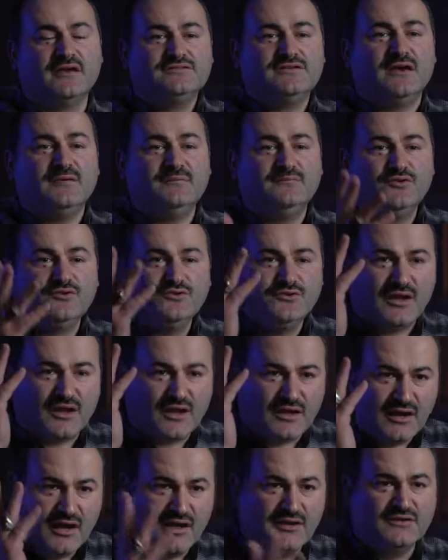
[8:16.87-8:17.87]
Sen
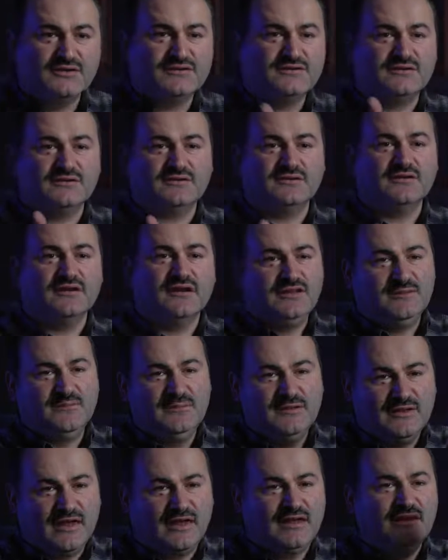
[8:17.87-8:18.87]
bunlara layıksın.
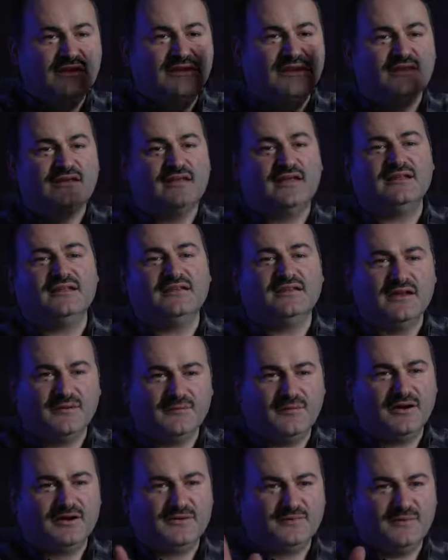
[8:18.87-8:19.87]
Kimin eliyle geldiğine
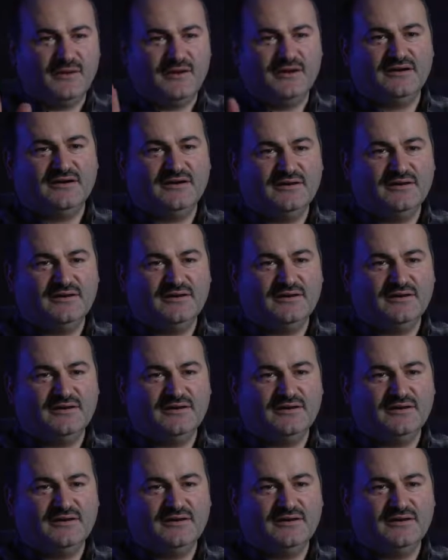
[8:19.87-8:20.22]
bakma.